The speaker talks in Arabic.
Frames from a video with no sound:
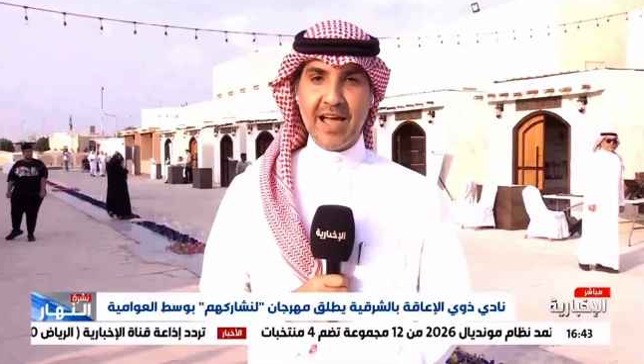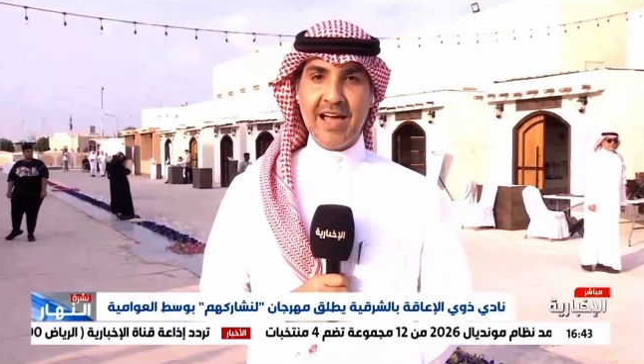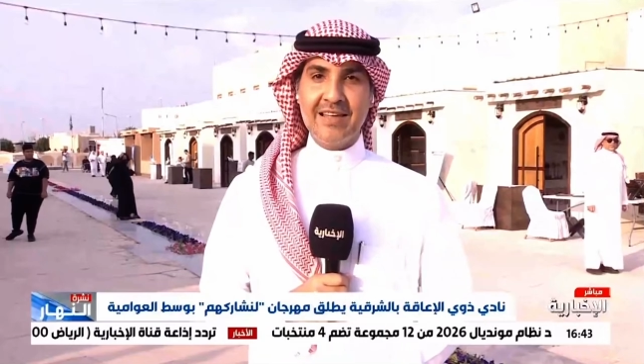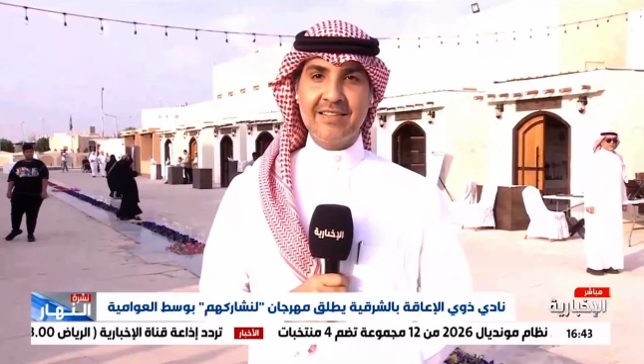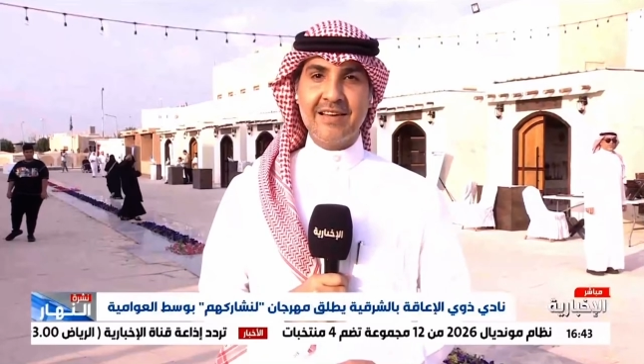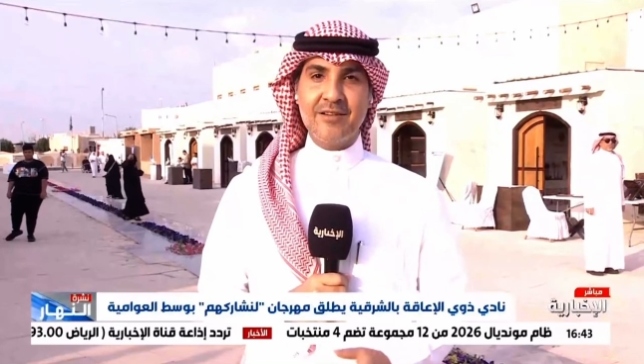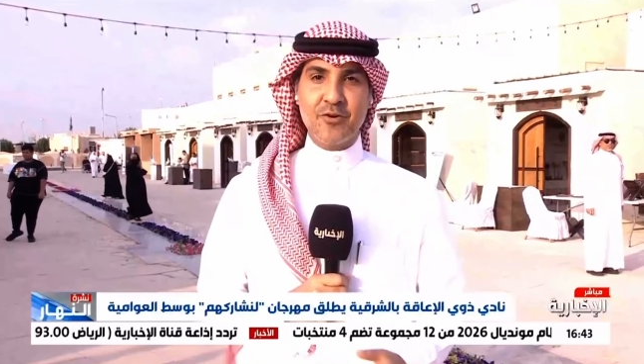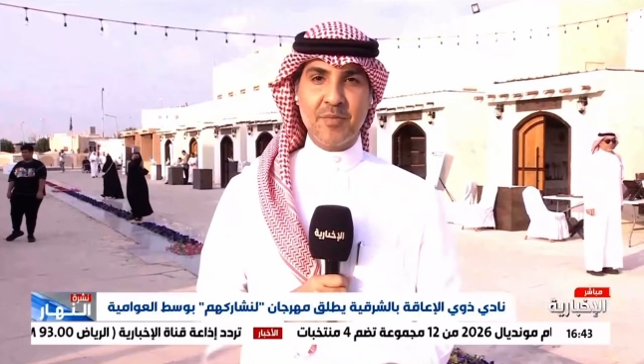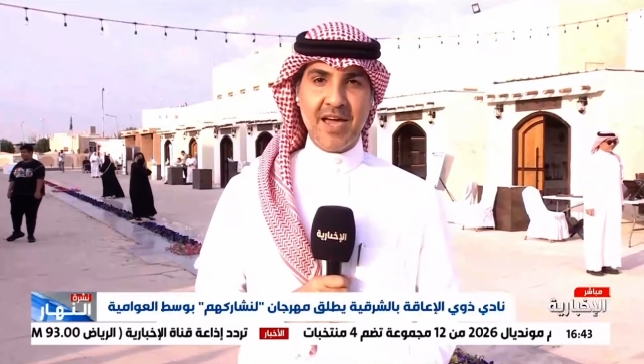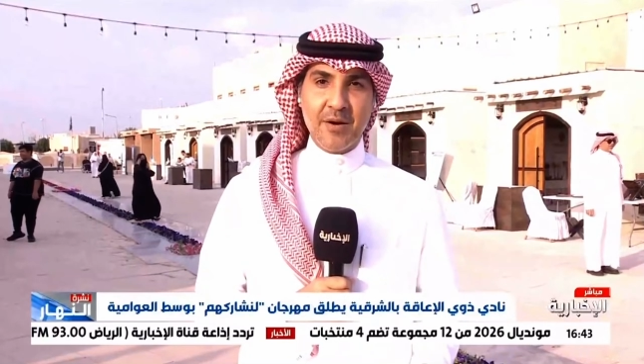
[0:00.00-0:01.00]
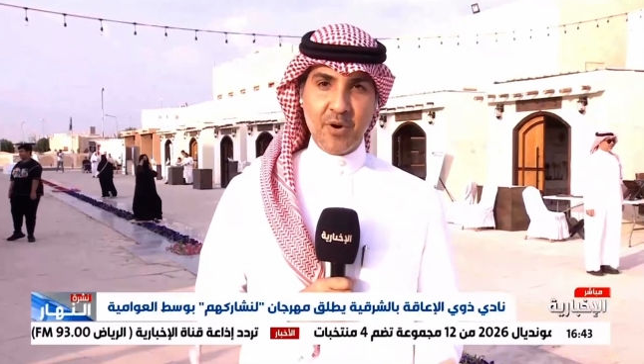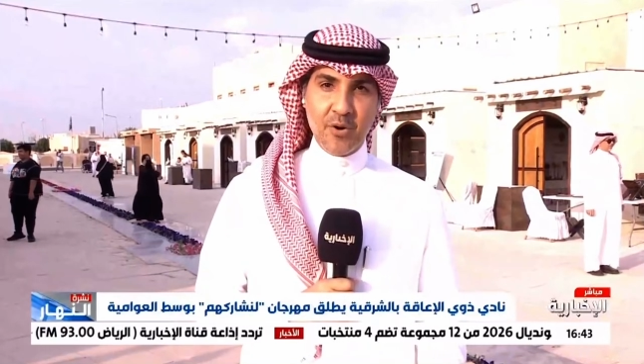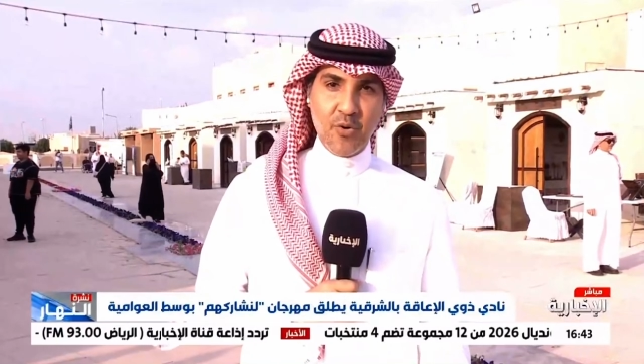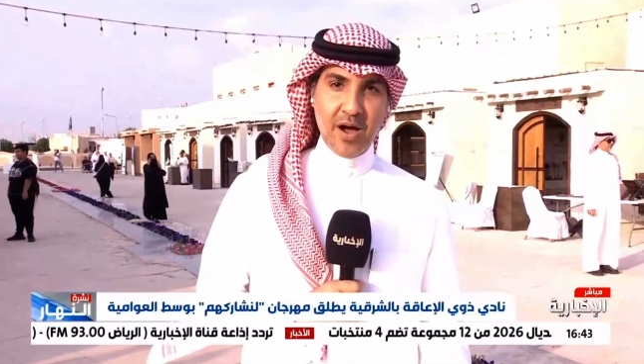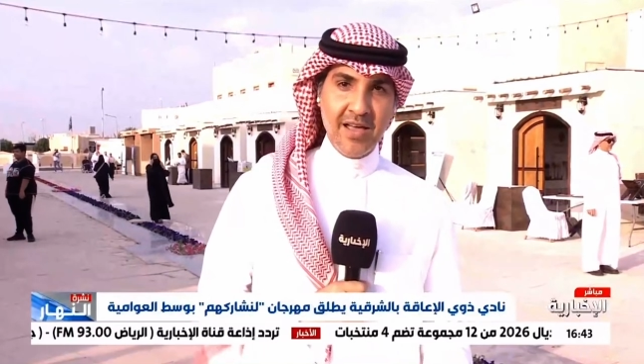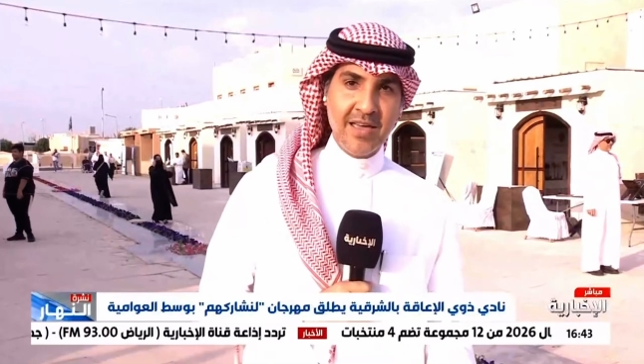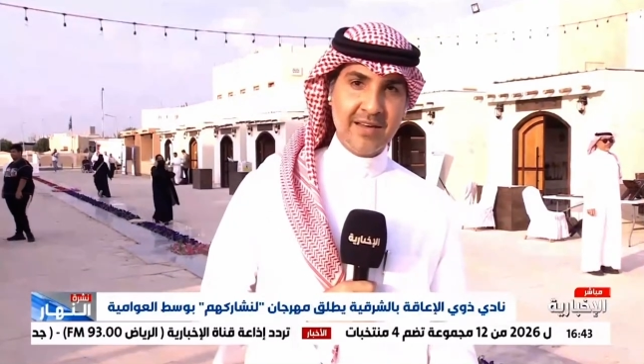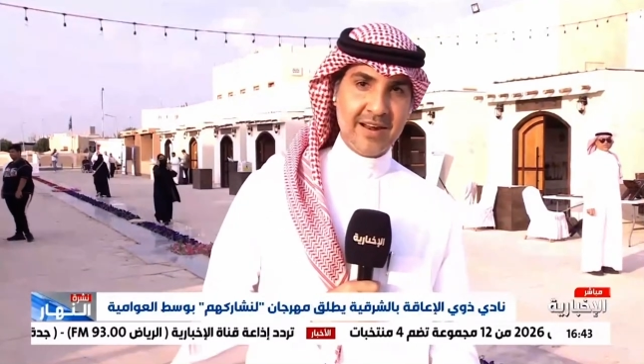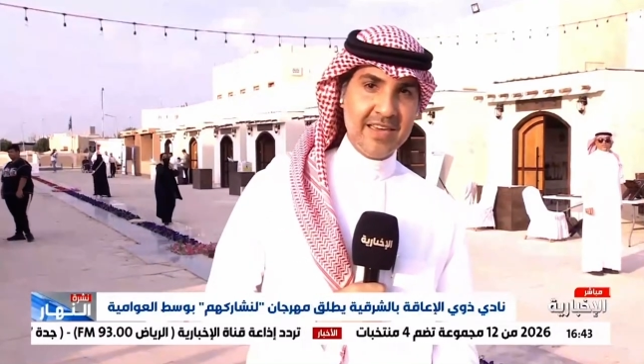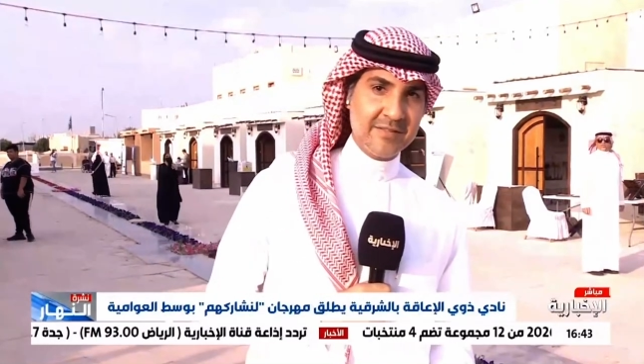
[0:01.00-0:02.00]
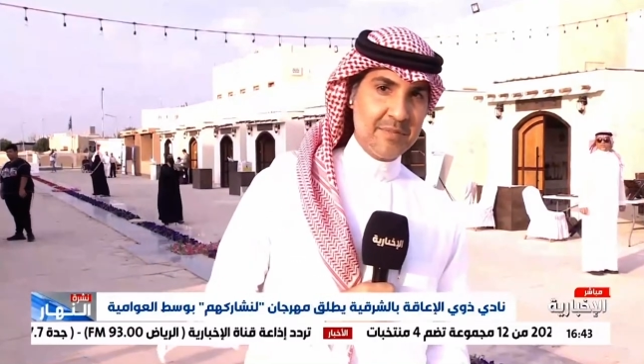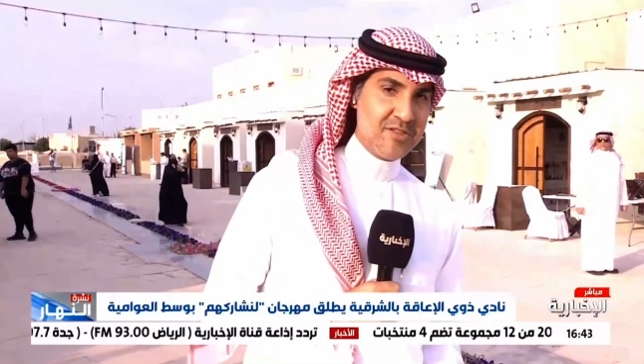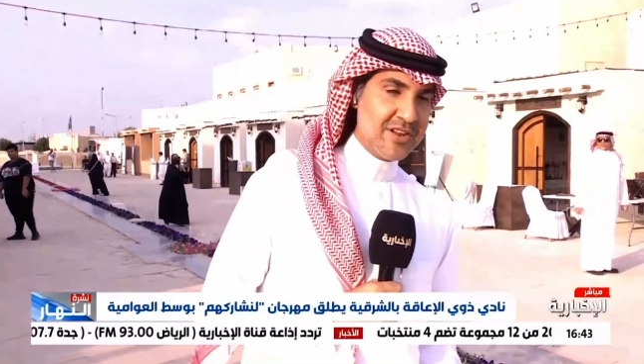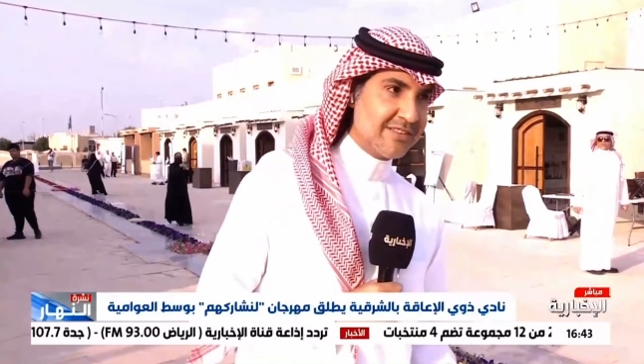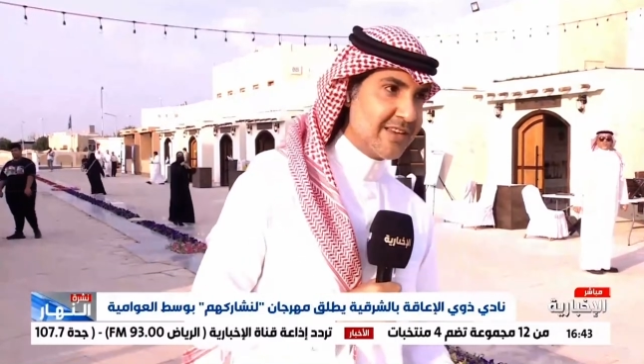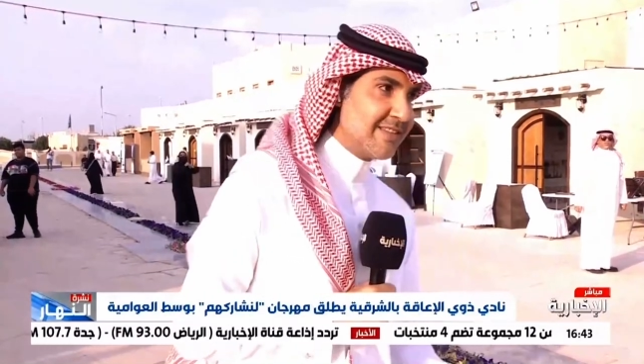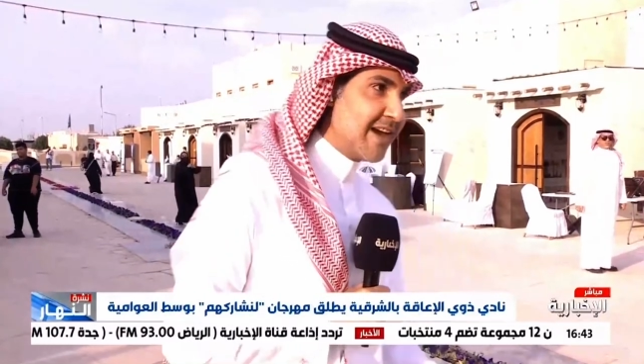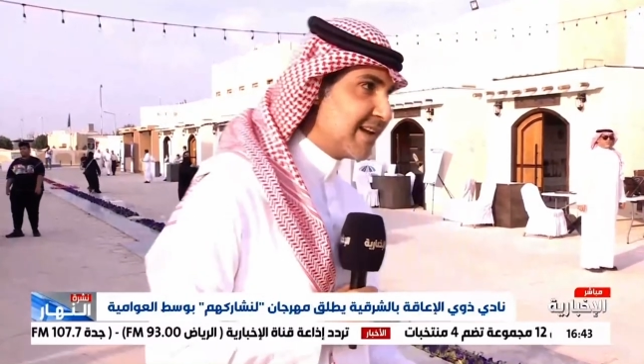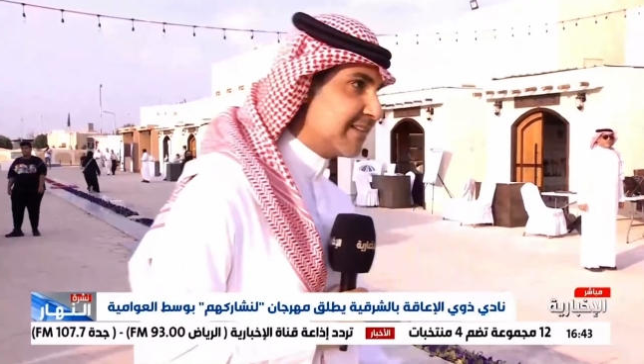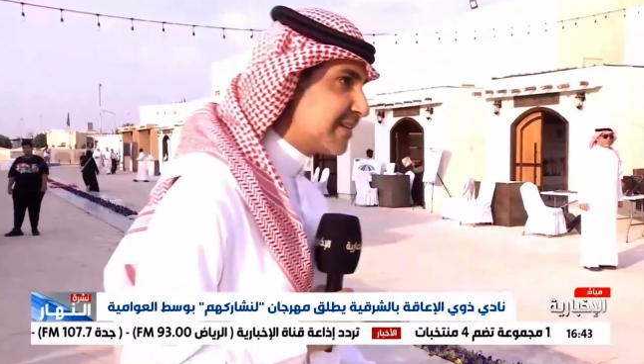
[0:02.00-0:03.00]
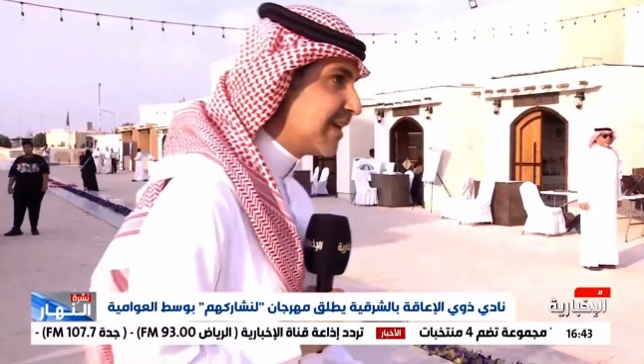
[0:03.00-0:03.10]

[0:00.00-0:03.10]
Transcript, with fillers: خالد الجماعة وهو رئيس مجلس إدارة